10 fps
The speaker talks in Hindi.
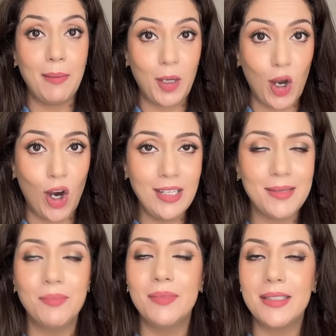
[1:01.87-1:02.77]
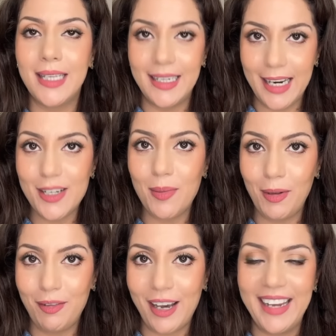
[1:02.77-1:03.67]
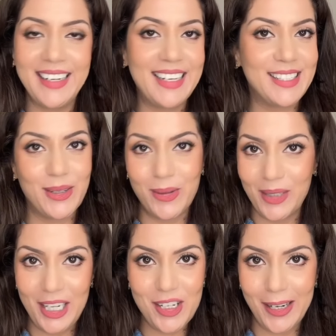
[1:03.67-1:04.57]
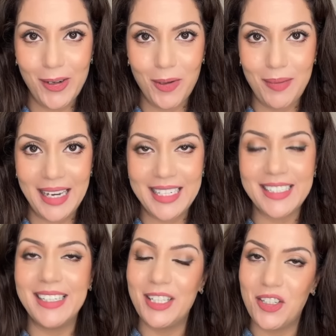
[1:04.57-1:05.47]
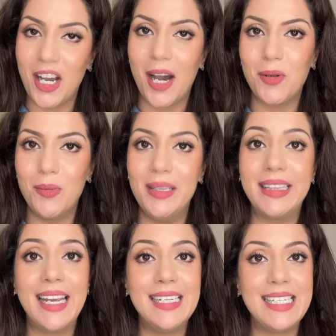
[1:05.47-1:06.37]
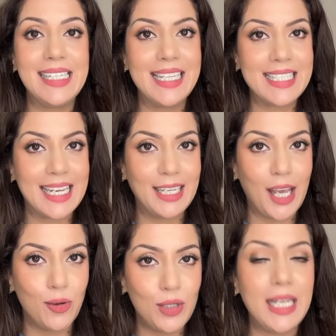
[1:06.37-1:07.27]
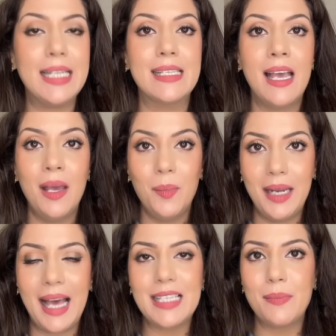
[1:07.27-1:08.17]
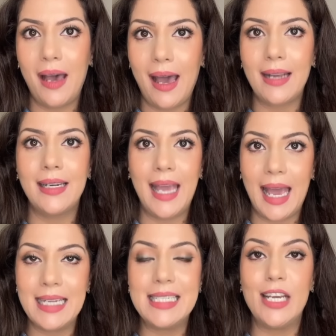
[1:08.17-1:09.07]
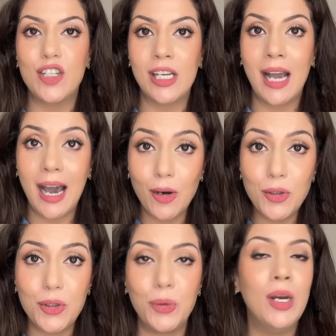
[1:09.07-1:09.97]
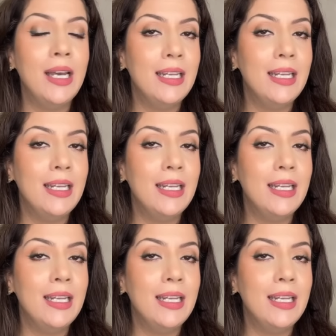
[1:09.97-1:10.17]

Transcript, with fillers: बिकॉज स्किन केयर सिंप्लीफाइड इज द ओनली चैनल ऑन प्लानट अर्थ जहां आपको मिलते हैं डिटेल स्किन केयर रूटीन्स मिलाजमा एक्ने एंटी एजिंग हाउ टू